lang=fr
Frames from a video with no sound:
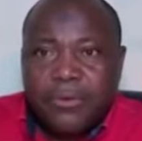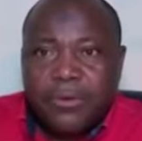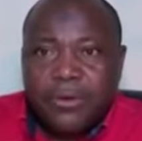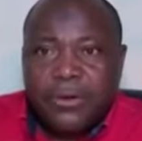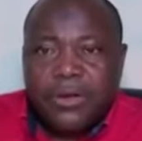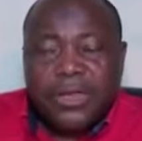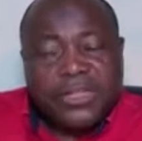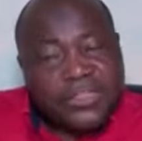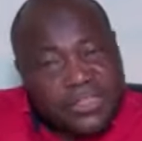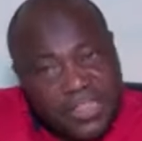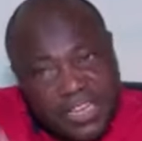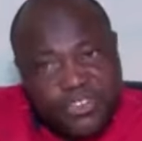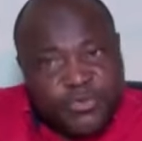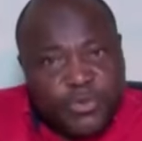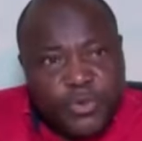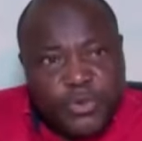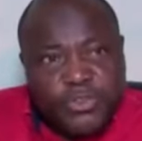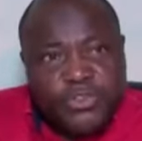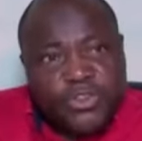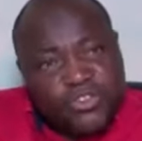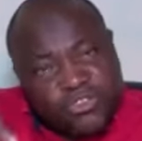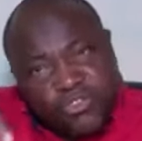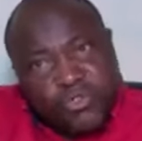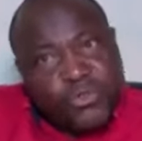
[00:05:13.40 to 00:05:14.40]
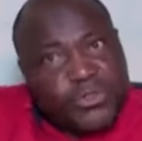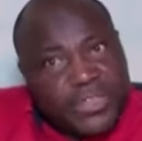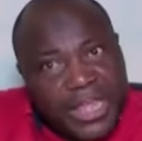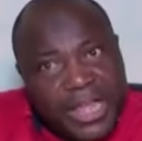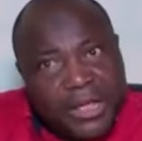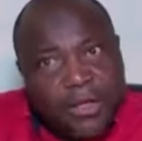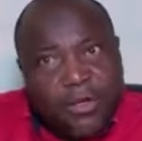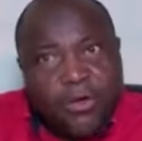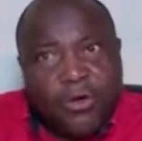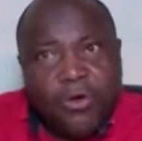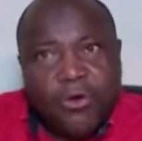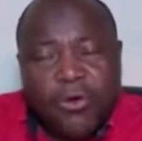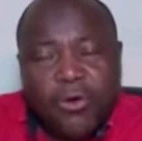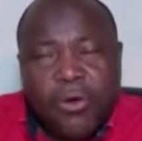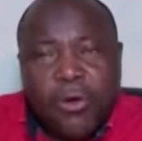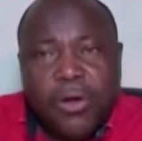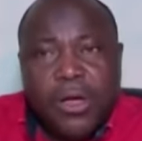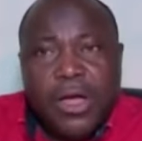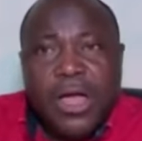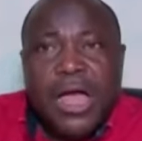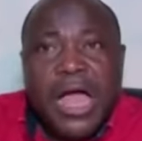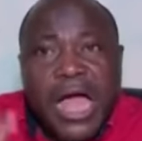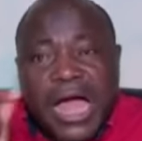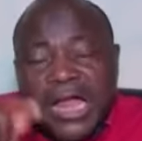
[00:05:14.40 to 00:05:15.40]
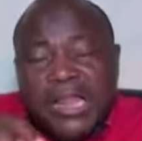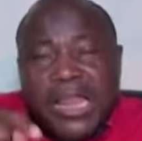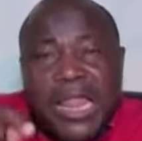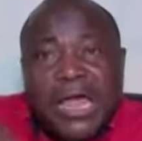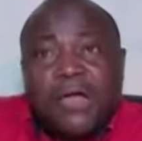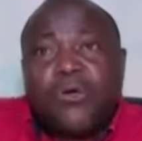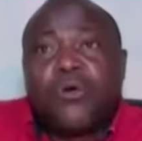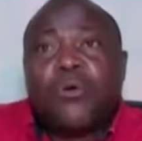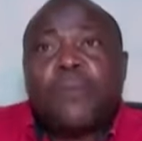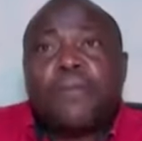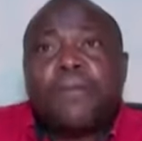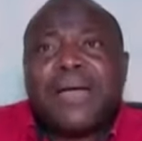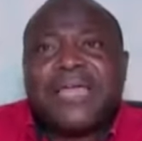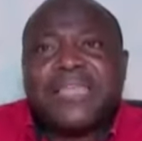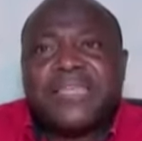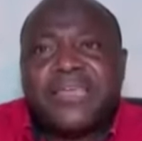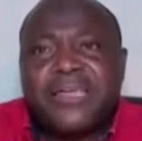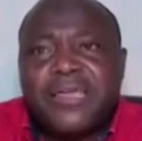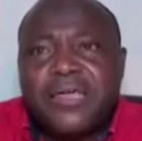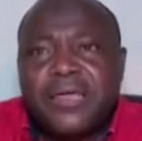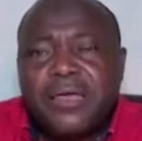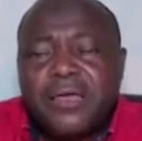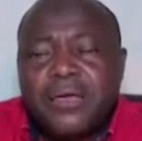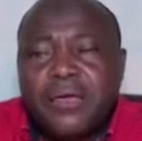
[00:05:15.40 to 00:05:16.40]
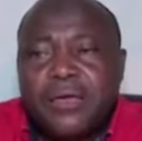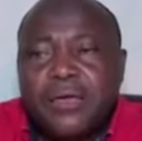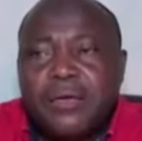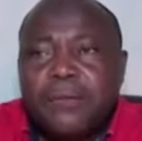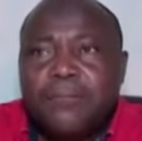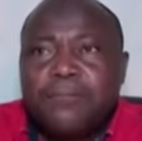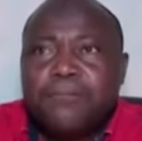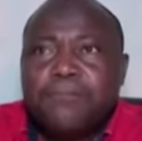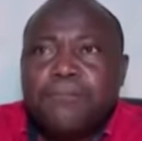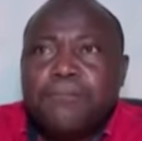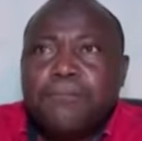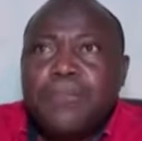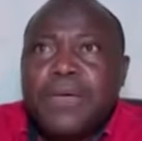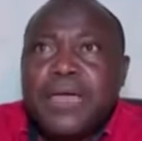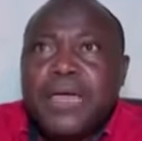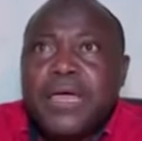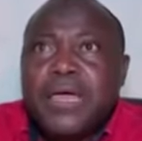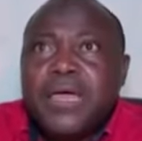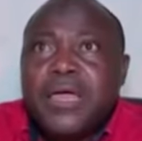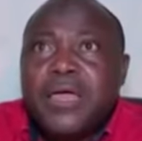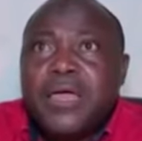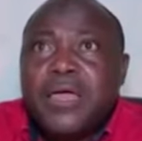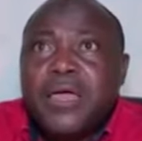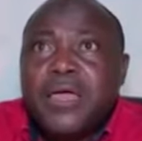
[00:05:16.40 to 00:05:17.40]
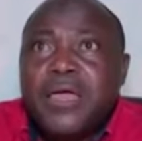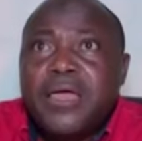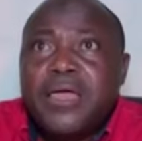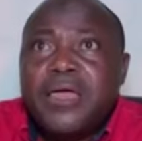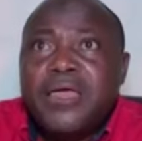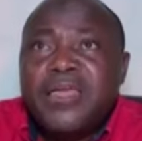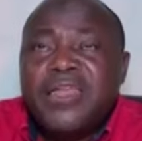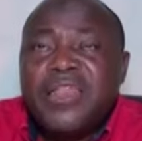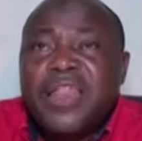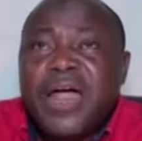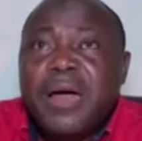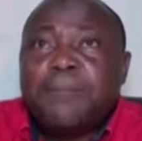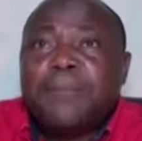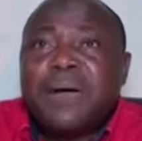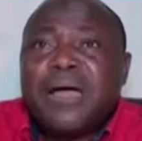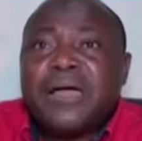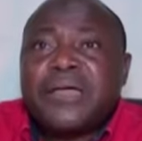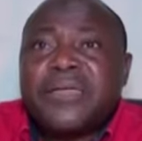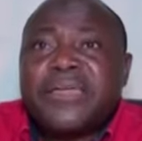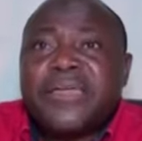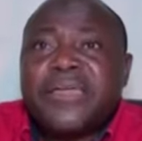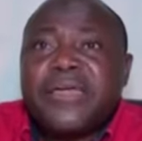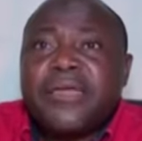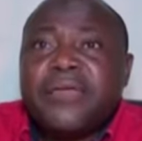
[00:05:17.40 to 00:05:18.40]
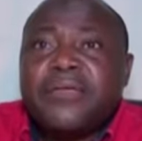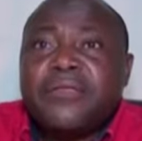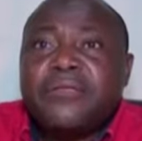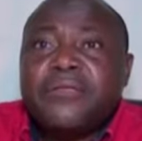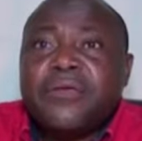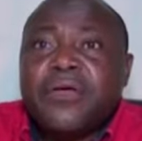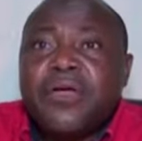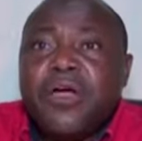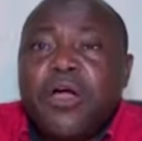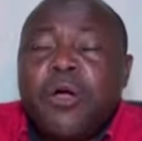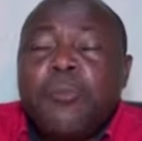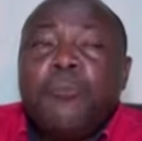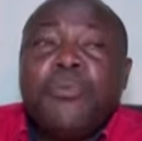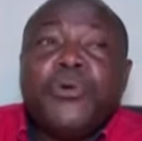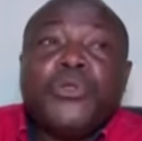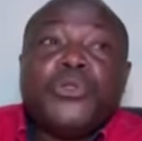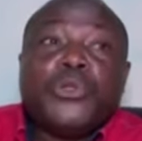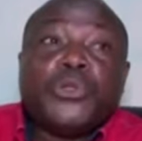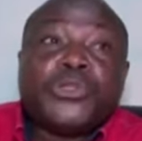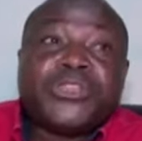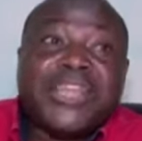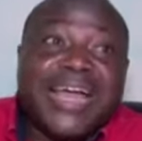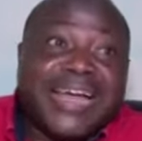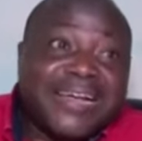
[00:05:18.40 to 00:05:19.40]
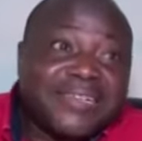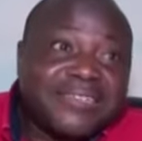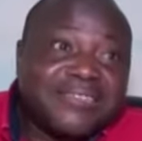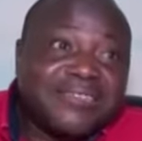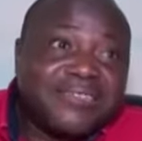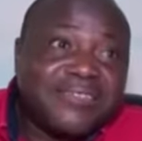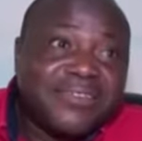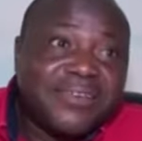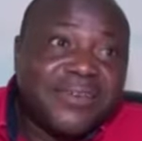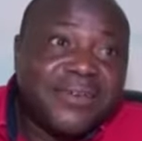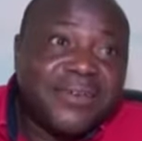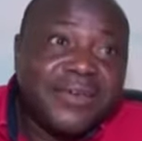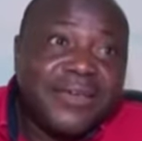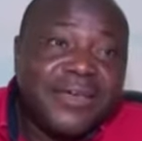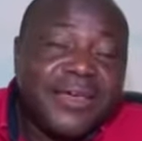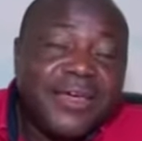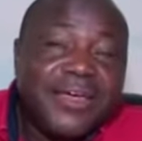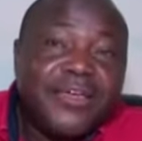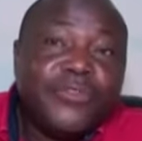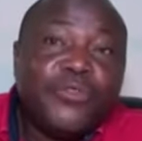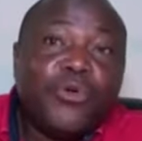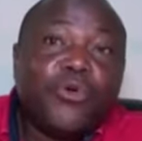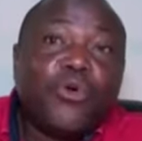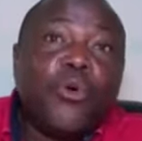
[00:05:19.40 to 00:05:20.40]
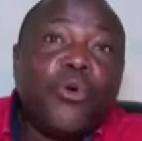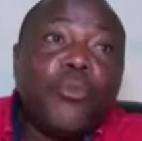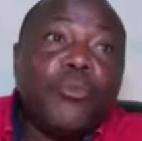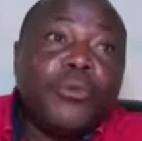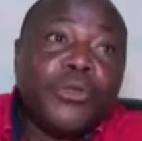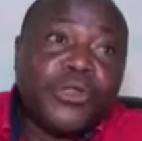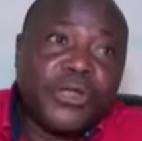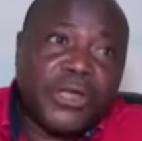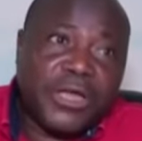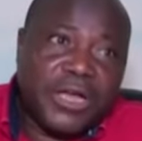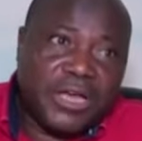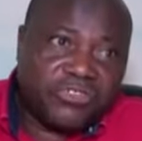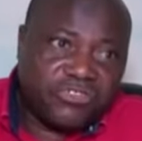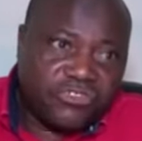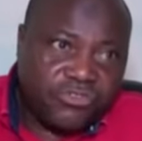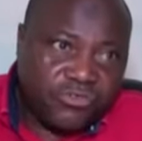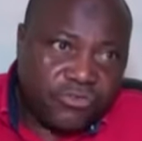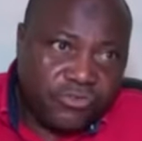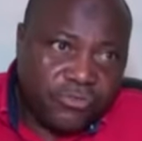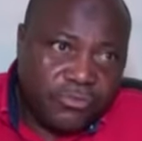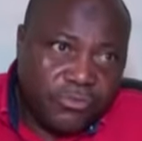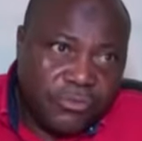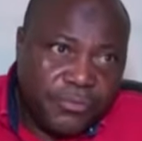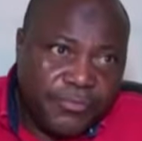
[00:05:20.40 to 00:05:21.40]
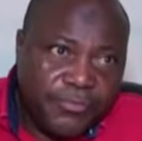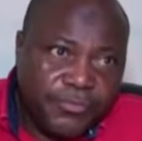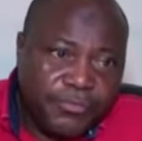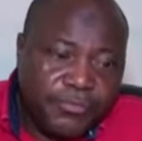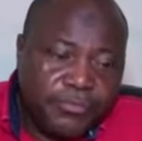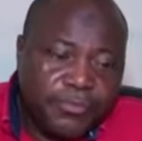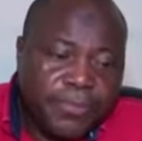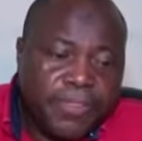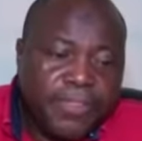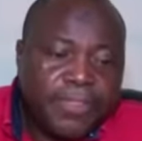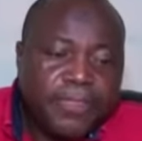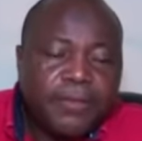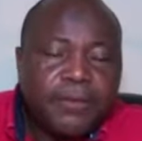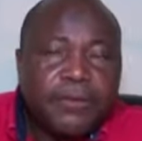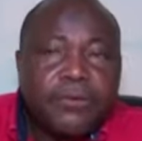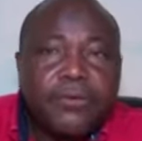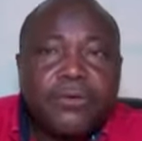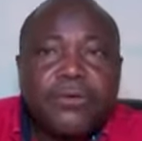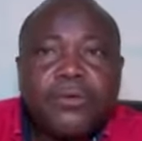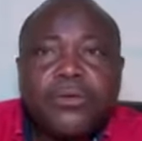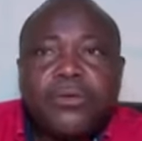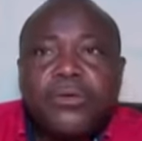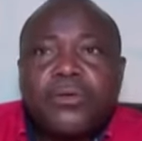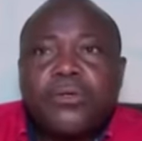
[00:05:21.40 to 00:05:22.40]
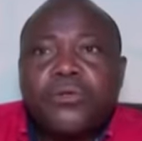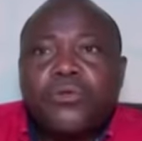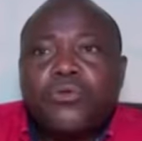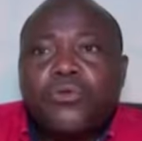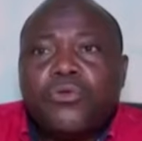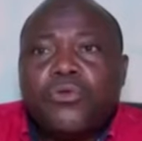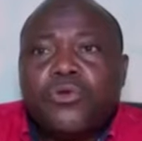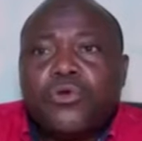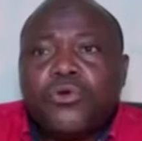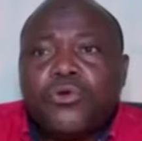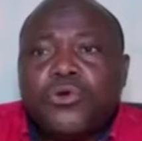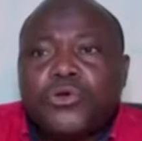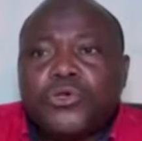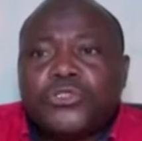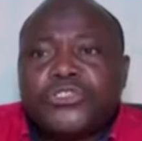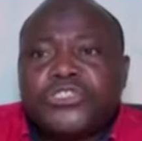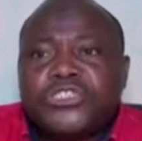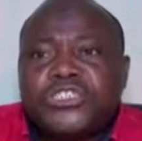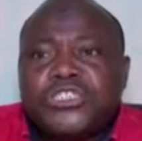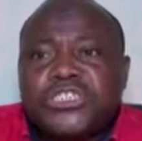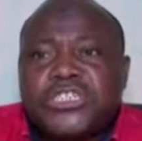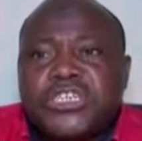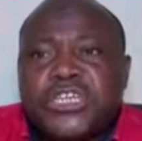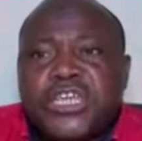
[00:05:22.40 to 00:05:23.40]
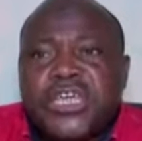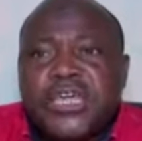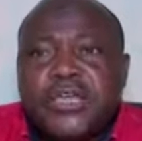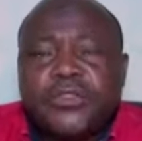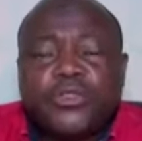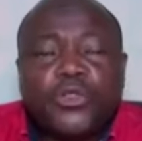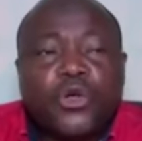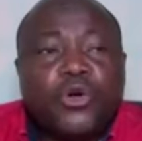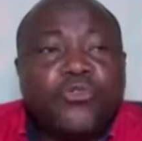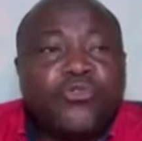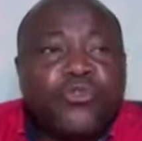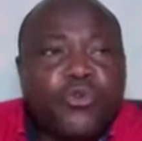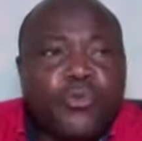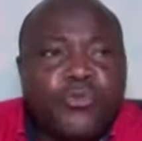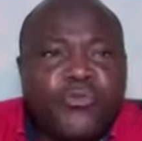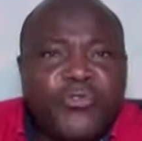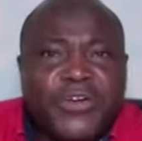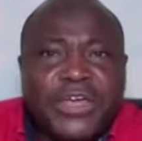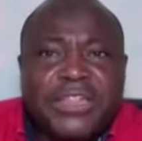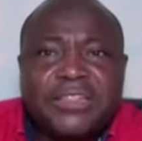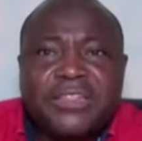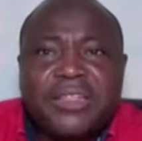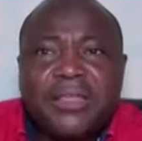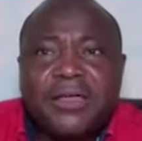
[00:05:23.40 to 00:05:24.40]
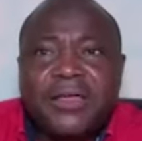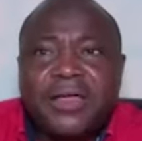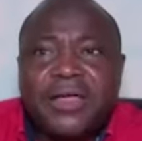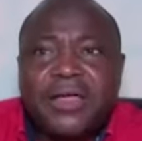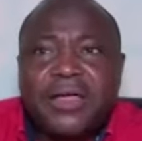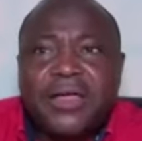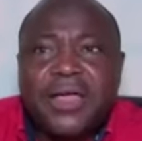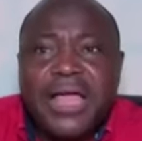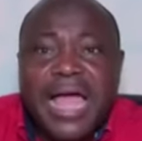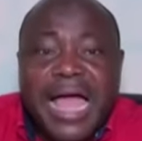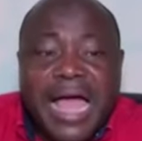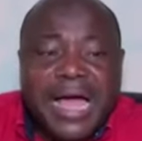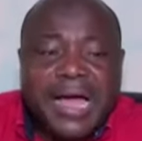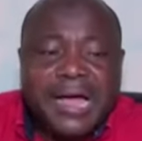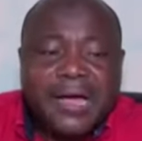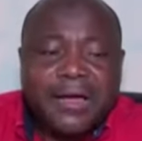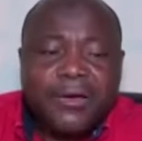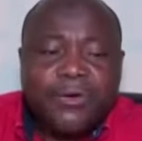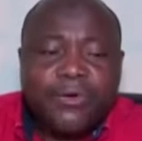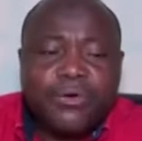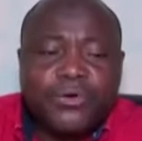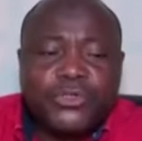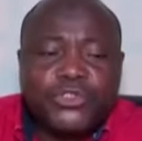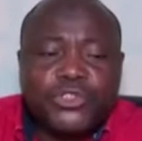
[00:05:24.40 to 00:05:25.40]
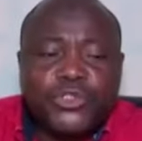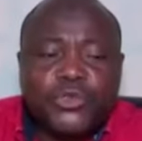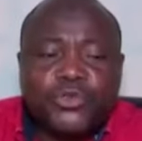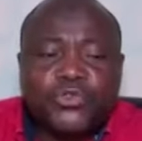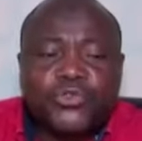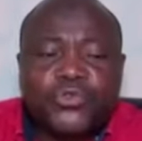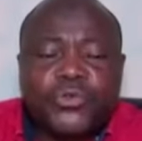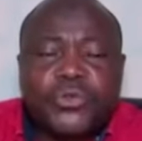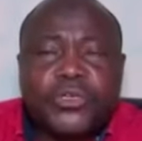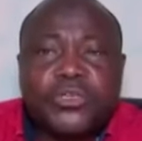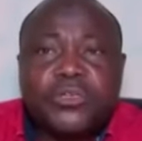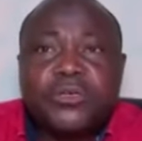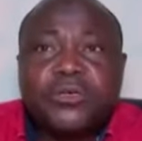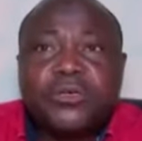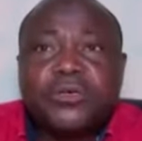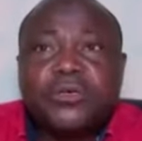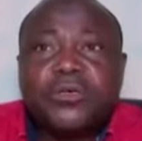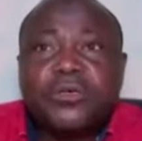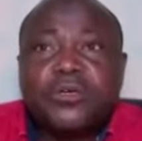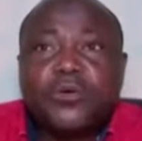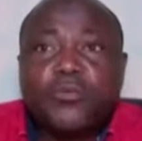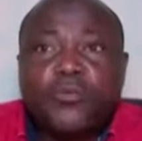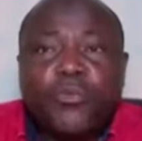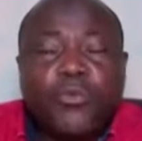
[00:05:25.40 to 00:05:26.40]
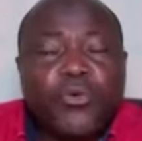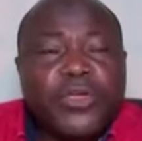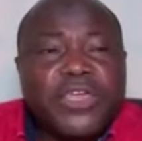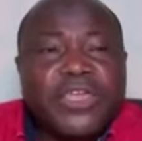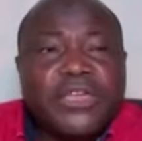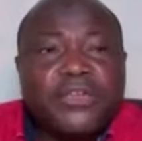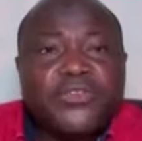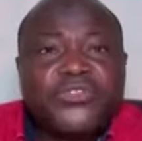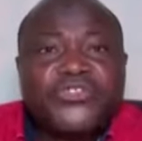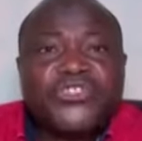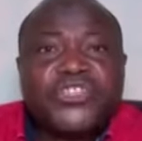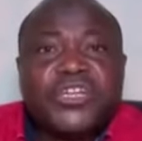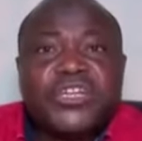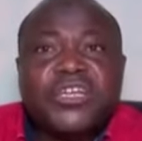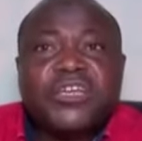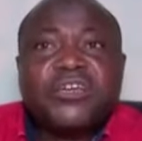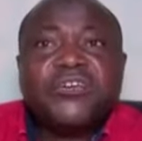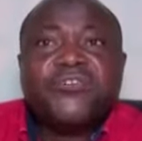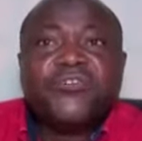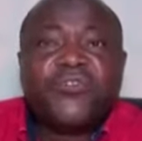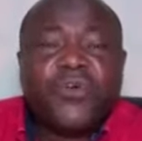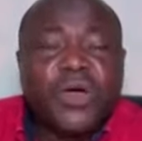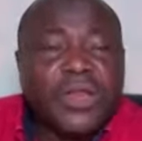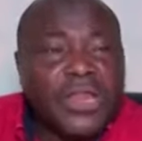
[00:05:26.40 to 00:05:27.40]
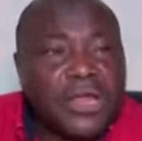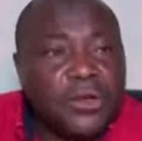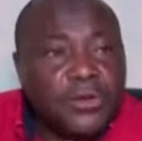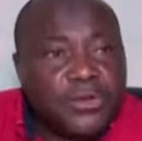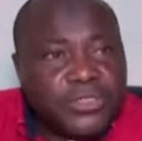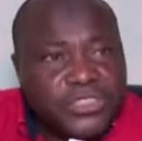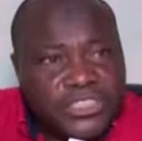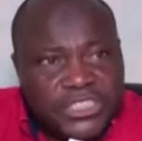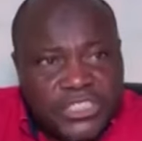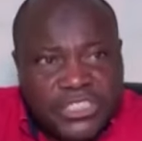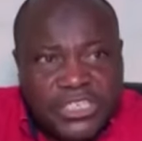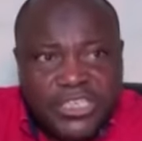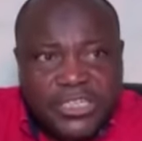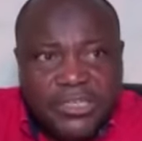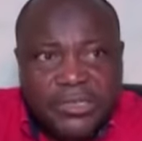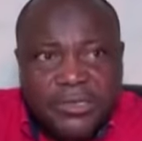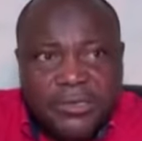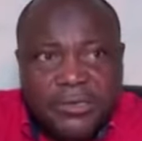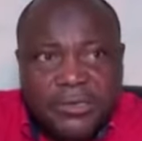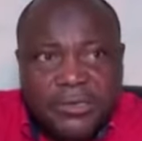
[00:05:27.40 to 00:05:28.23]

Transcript: Les transporteurs sont d'accord à l'accompagner, mais il a manqué un peu de tact et de communication. Le ticket dont vous faites cas aujourd'hui, pour illustrer, voilà le ticket.